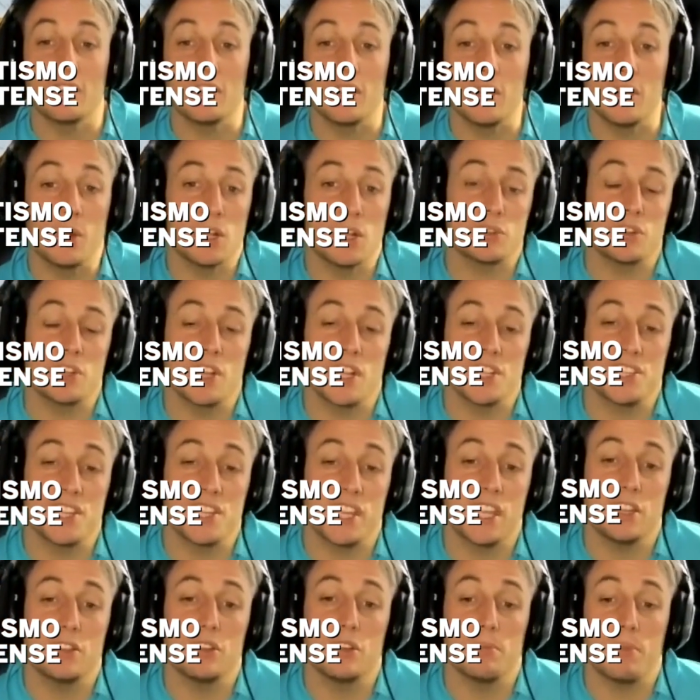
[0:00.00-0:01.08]
Igual yo era
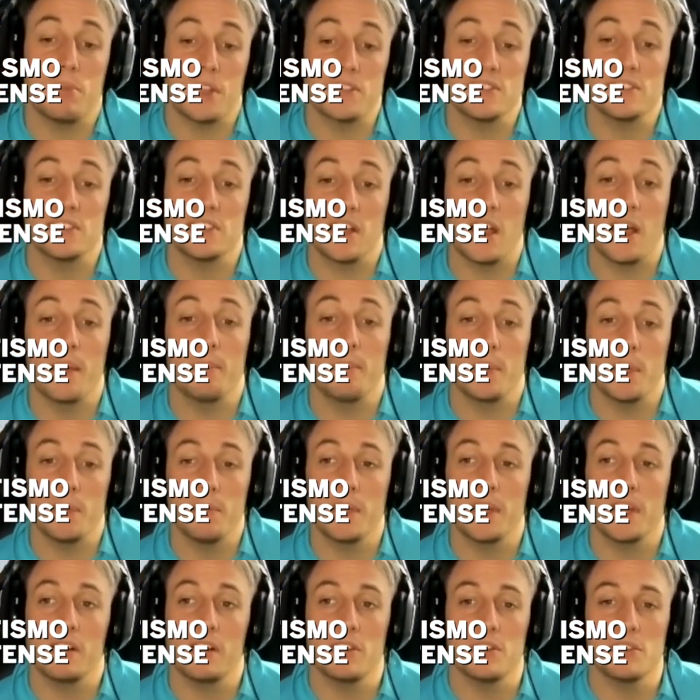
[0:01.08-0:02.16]
chiquito y Platense estaba en
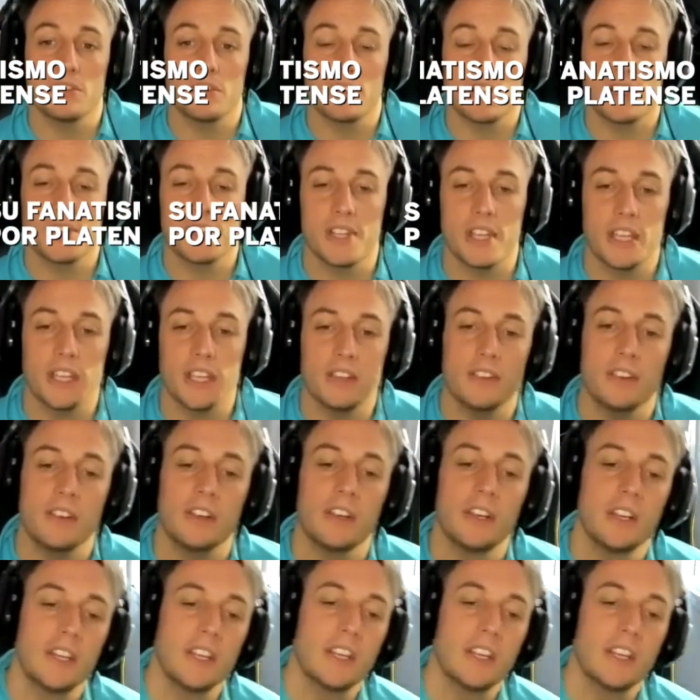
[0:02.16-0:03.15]
primera cuando yo era chiquito,